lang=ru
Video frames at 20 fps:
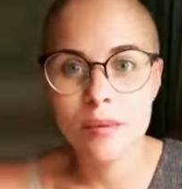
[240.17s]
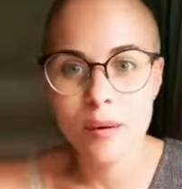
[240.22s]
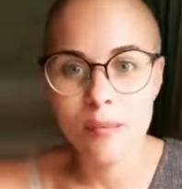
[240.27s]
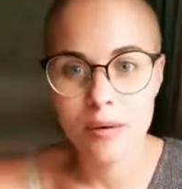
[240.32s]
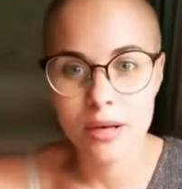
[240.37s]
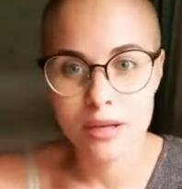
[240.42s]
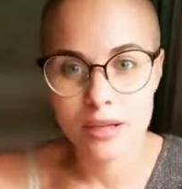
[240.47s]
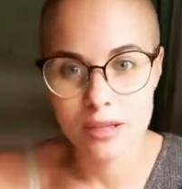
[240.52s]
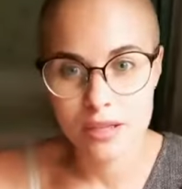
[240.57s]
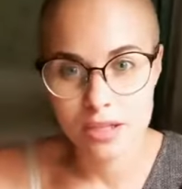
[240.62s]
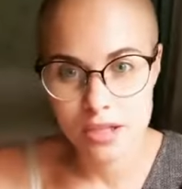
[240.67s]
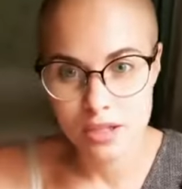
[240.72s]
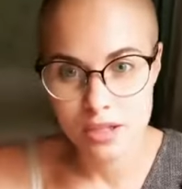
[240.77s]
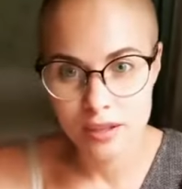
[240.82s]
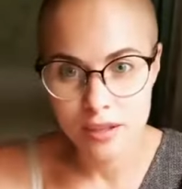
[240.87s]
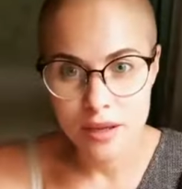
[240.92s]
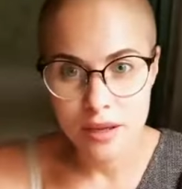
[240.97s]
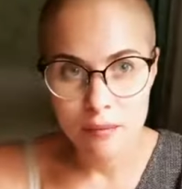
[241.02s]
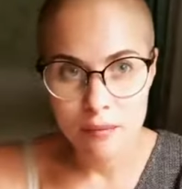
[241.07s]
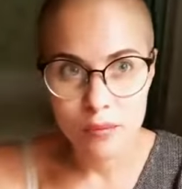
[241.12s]
мамы
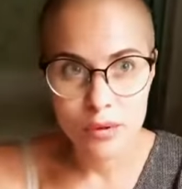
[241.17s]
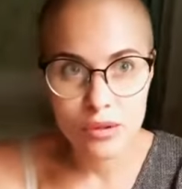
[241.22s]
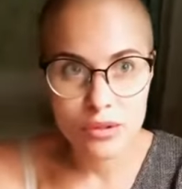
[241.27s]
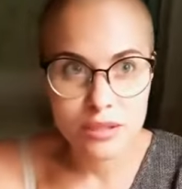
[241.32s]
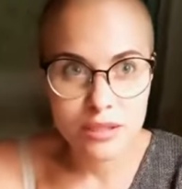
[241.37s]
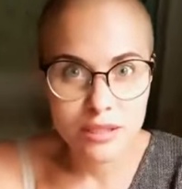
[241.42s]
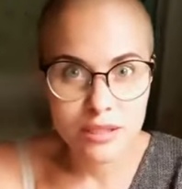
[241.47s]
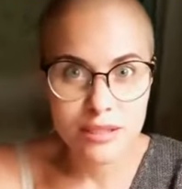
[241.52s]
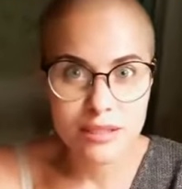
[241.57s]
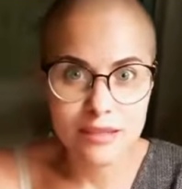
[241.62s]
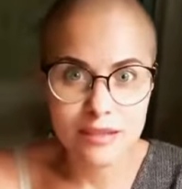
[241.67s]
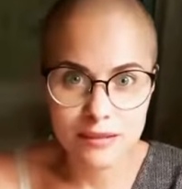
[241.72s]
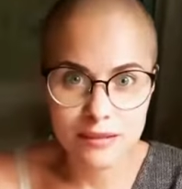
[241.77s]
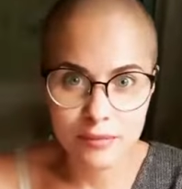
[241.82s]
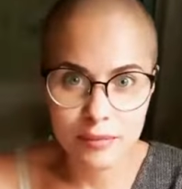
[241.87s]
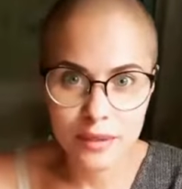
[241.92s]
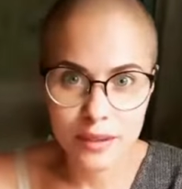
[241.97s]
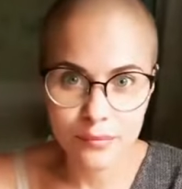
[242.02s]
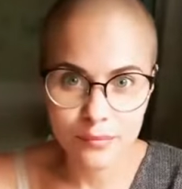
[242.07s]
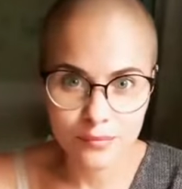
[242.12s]
хороши. Просто есть э,
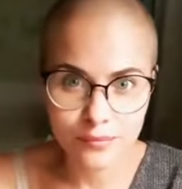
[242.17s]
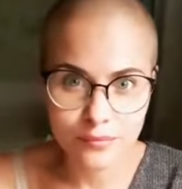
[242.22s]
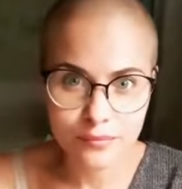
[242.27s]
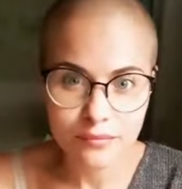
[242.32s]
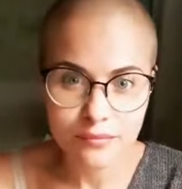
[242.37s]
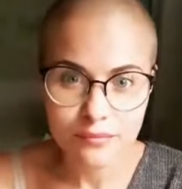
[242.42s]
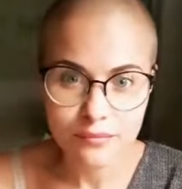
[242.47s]
прям